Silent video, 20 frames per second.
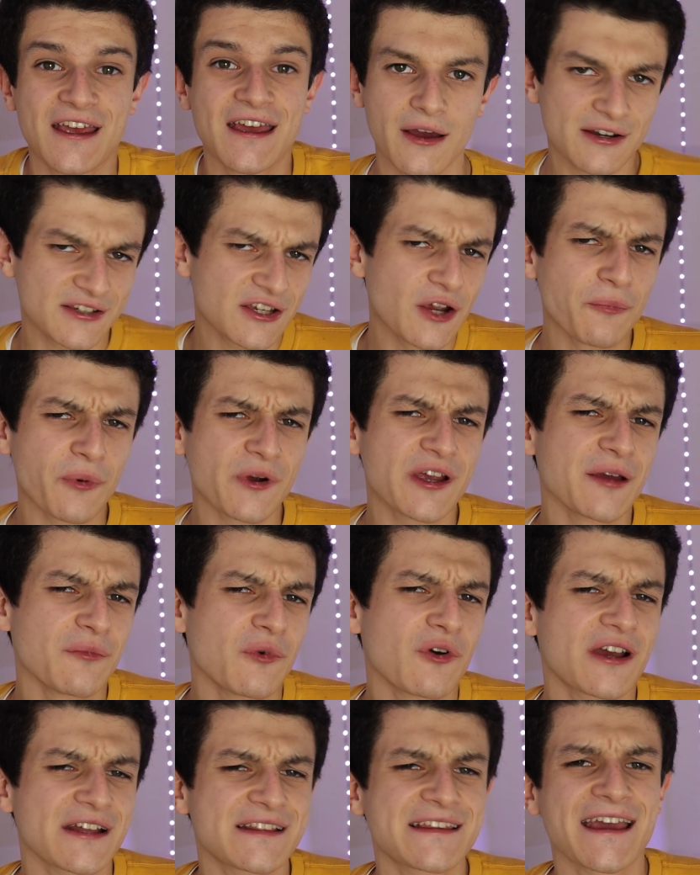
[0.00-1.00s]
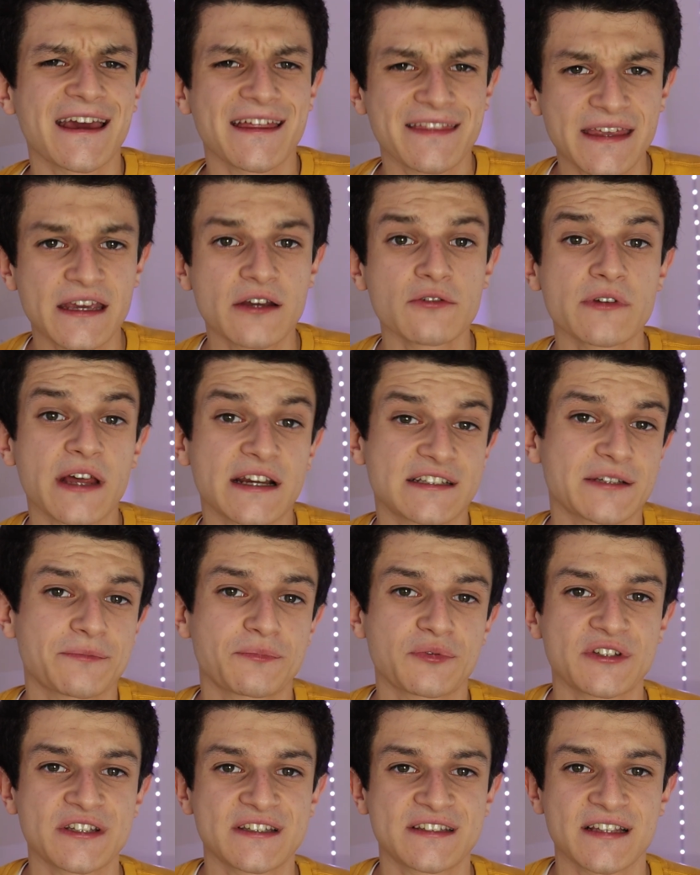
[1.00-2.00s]
Acho que é um Pokémon que até é digno desta
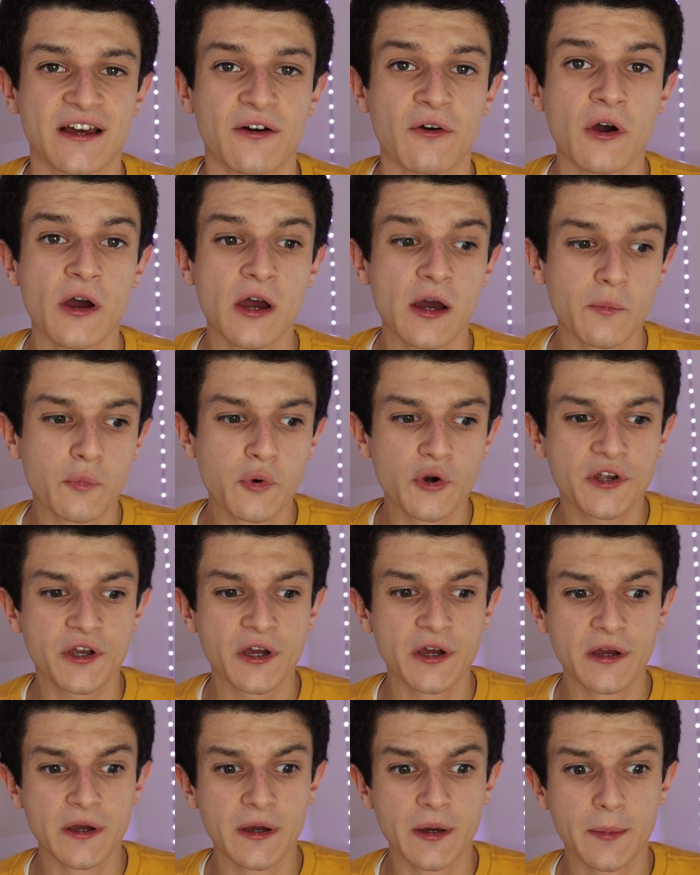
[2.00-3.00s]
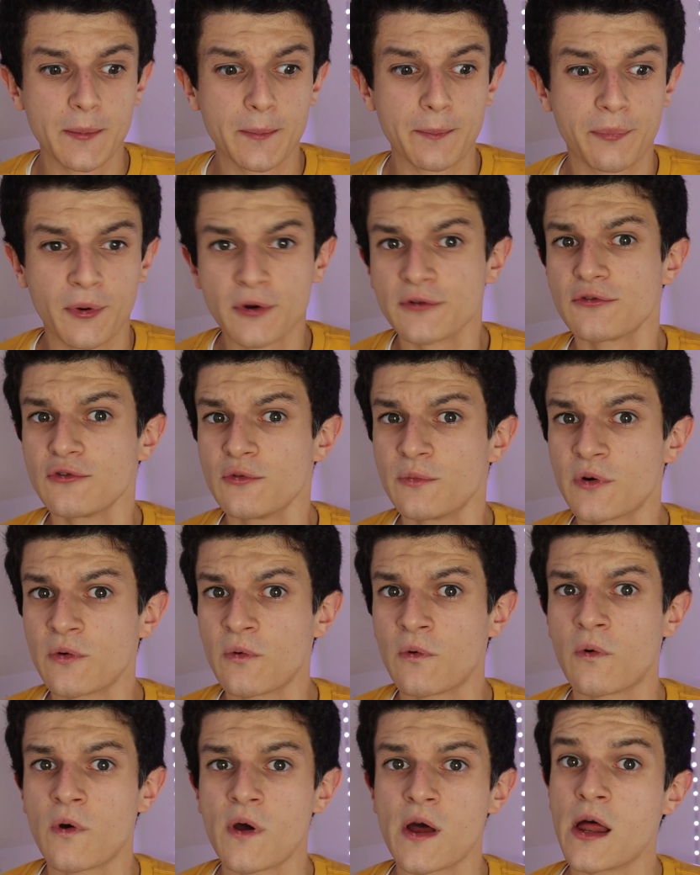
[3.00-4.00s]
posição, porque, ponto número
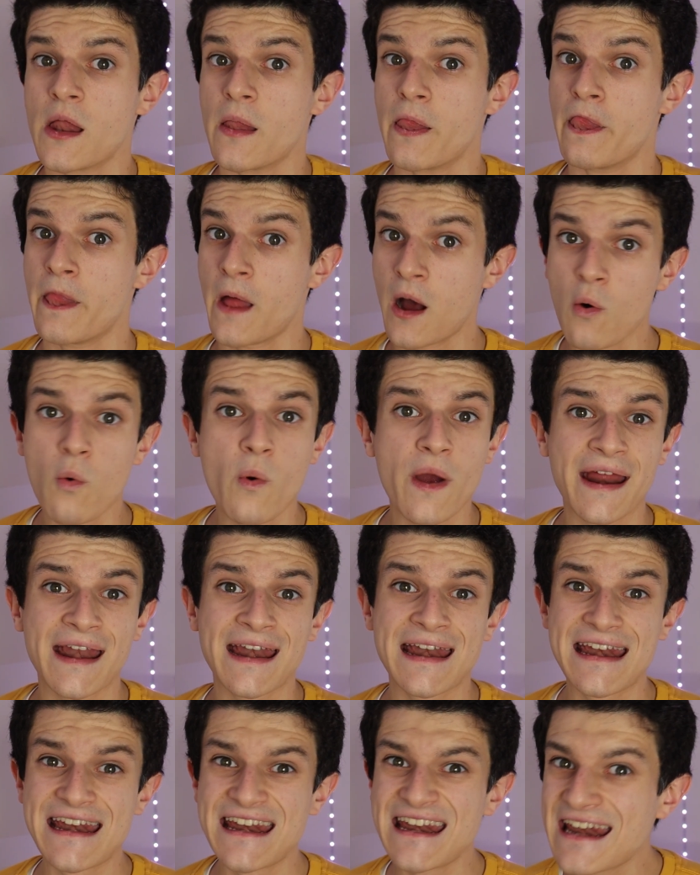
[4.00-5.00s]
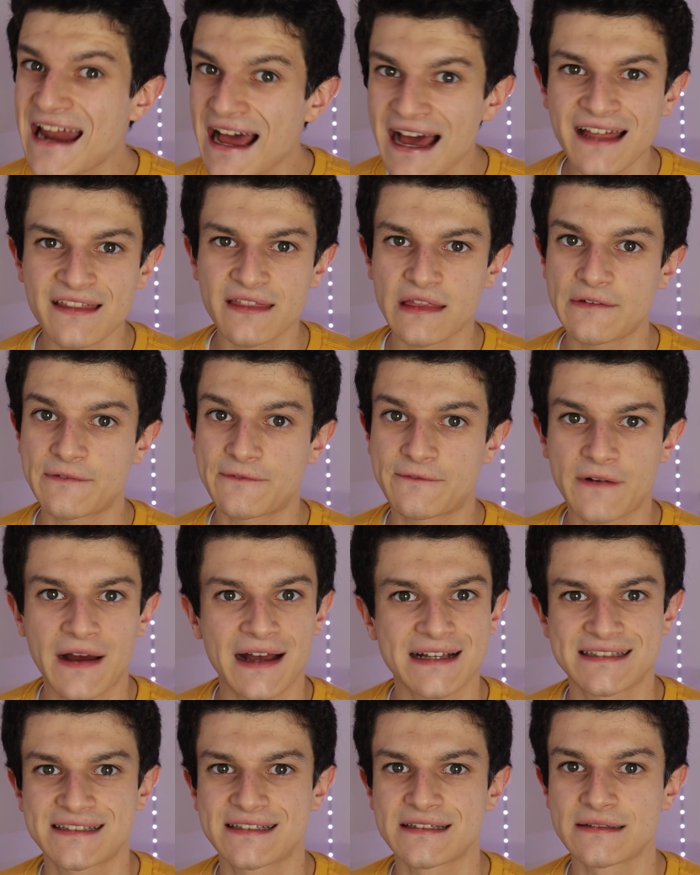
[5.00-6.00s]
1, um, não é nada
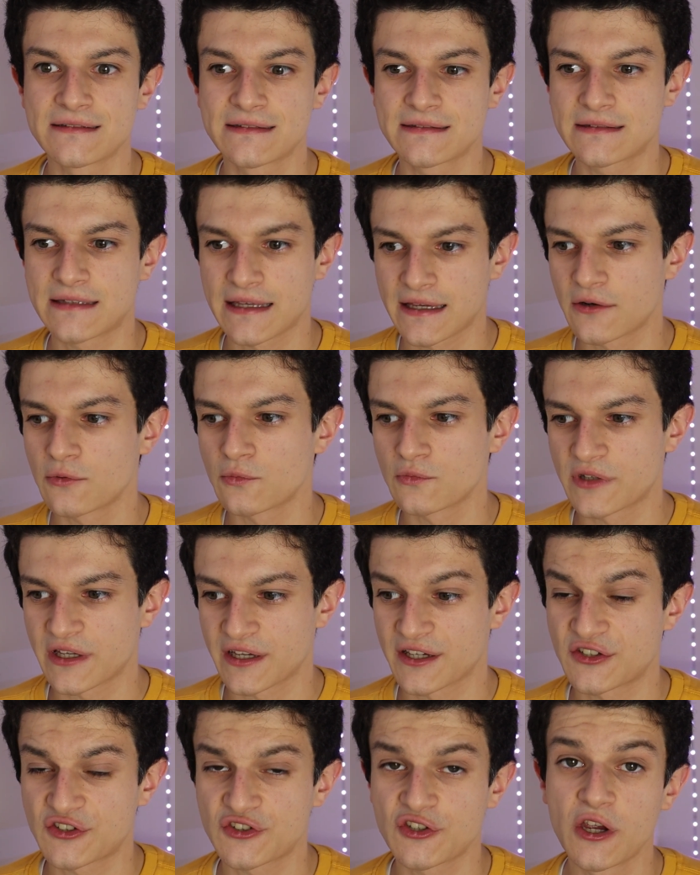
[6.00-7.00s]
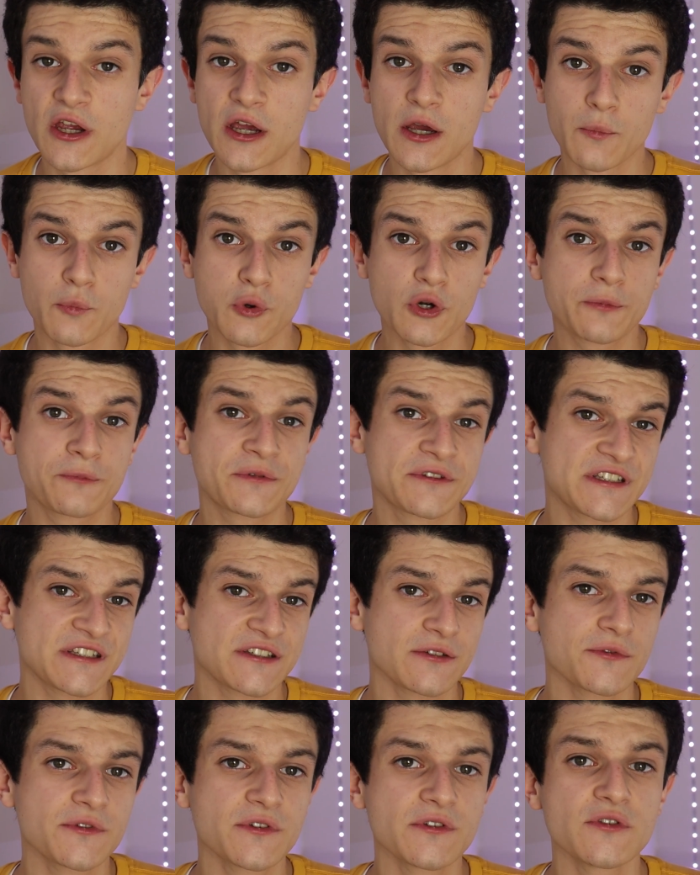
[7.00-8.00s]
fácil ter um destes, porque
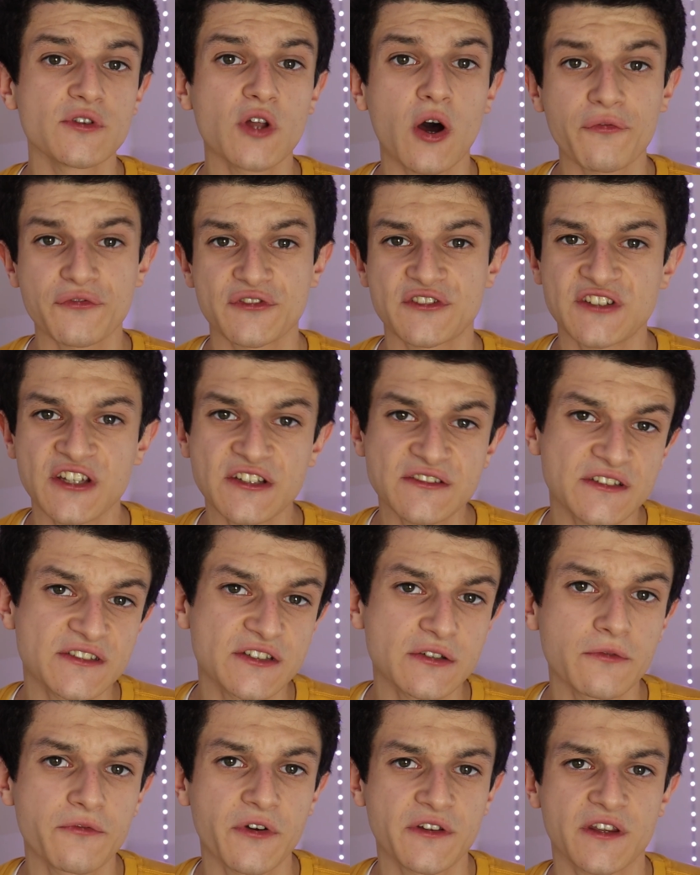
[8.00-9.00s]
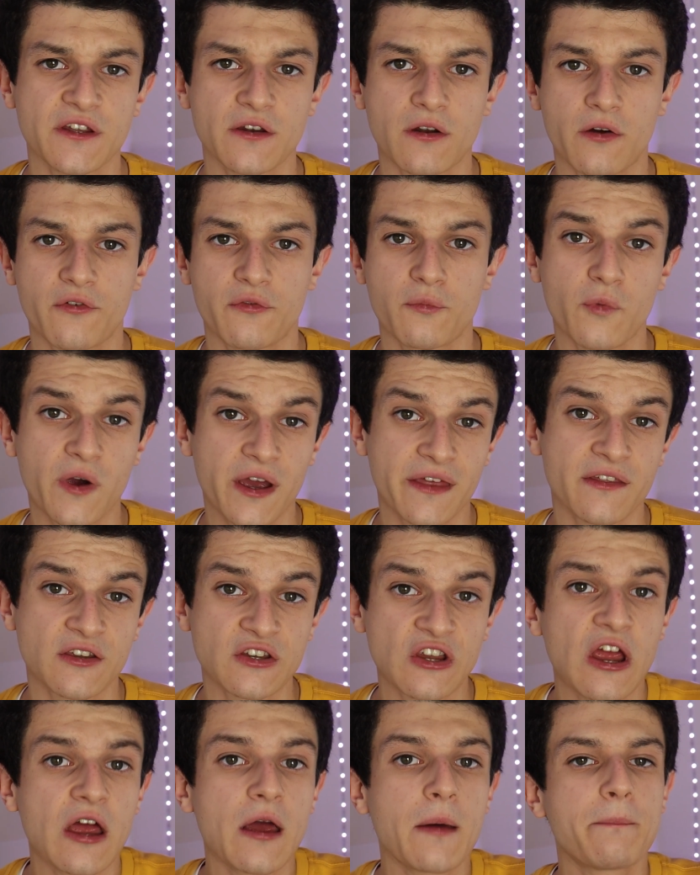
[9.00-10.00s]
precisam de 999
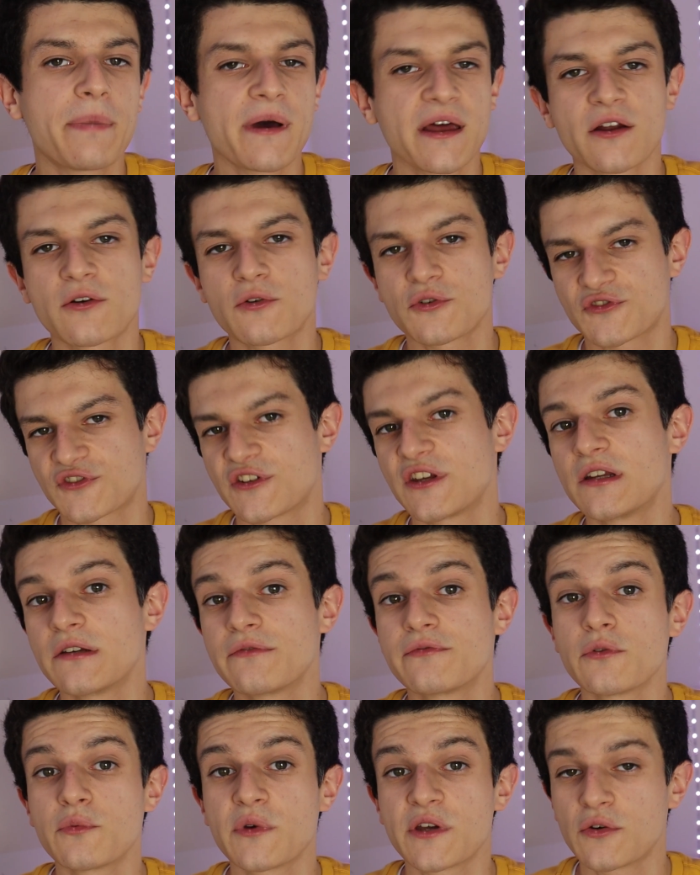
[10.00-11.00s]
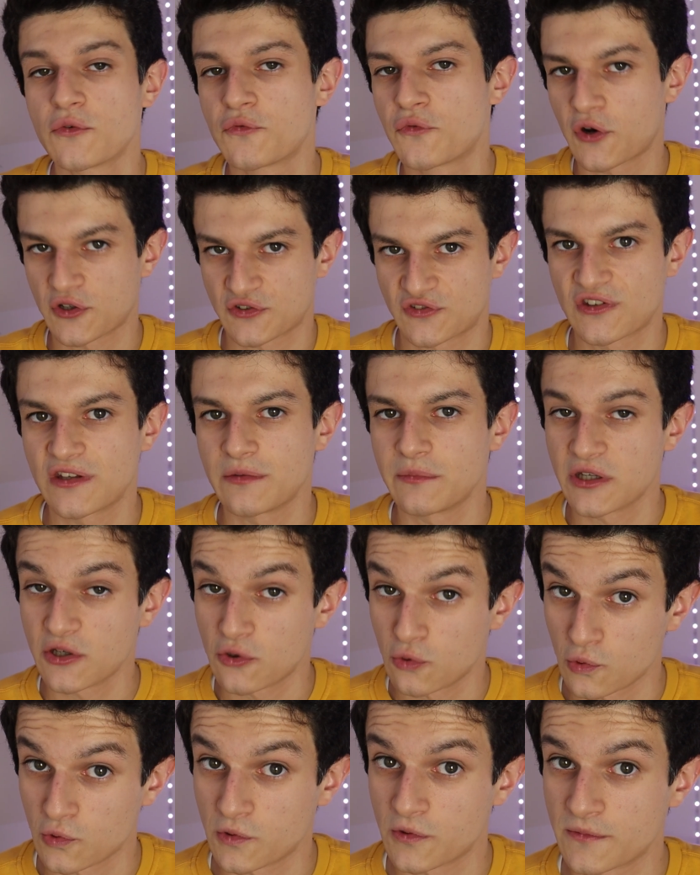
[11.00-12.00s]
moedas para conseguir evoluir o vosso
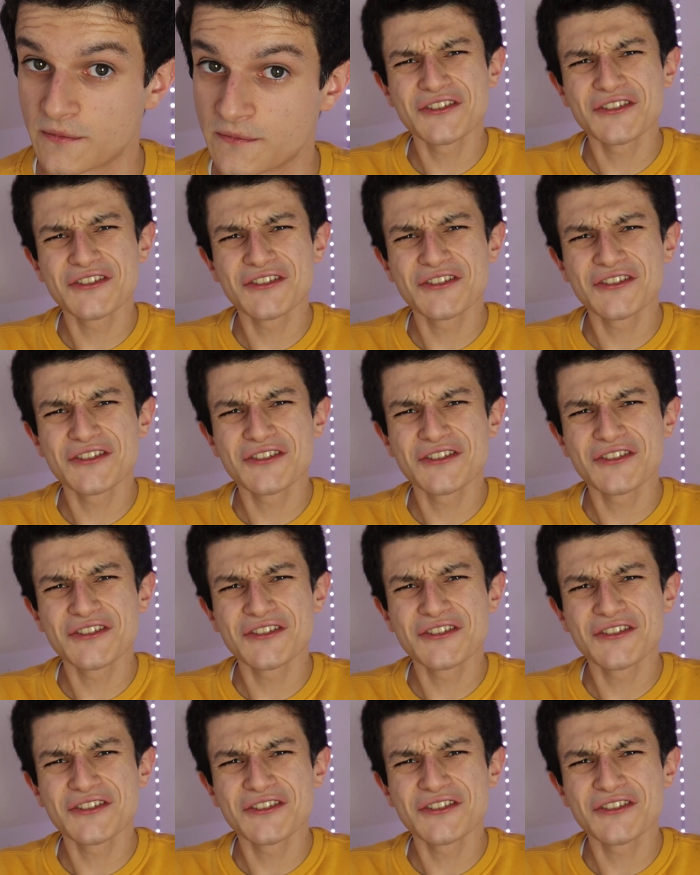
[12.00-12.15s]
Gimigul.